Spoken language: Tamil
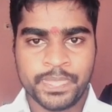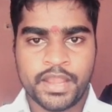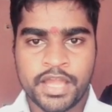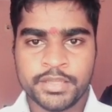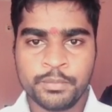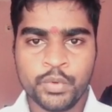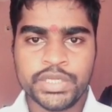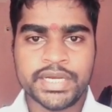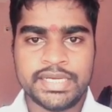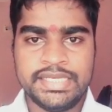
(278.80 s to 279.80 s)
அந்த
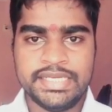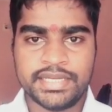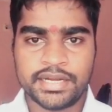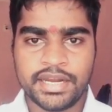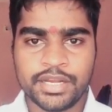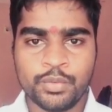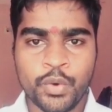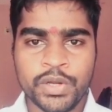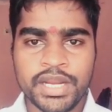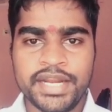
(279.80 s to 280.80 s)
மூட்டை கட்டிட்டாங்க ஆனால்
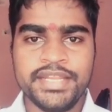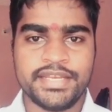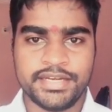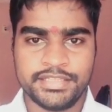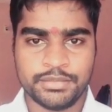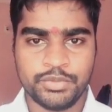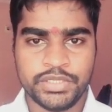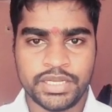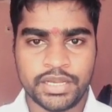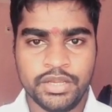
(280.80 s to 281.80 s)
ஒரு அடி நகுத்த
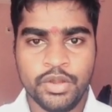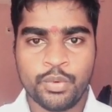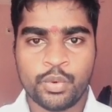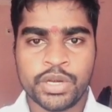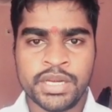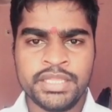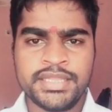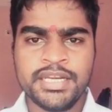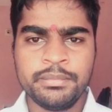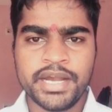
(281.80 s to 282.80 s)
முடியல உடனே
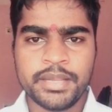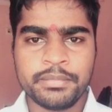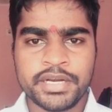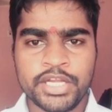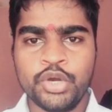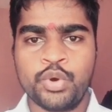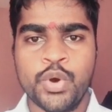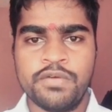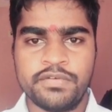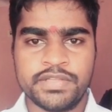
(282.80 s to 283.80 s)
திருமங்கை மன்னனுக்கு
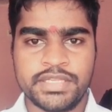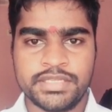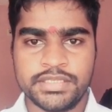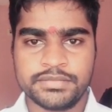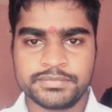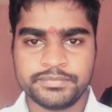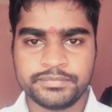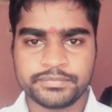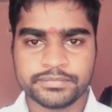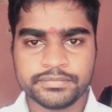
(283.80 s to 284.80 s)
கோபம் வந்துடுது
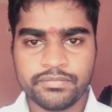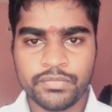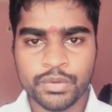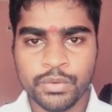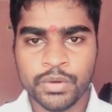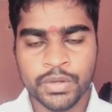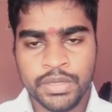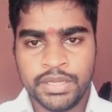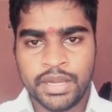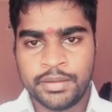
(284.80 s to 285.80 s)
ஓ
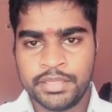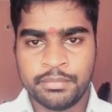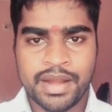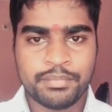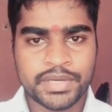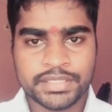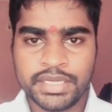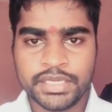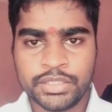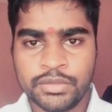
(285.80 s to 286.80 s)
இந்த மாப்பிள்ளை
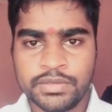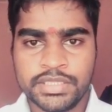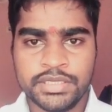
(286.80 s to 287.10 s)
தான் ஏதோ வந்து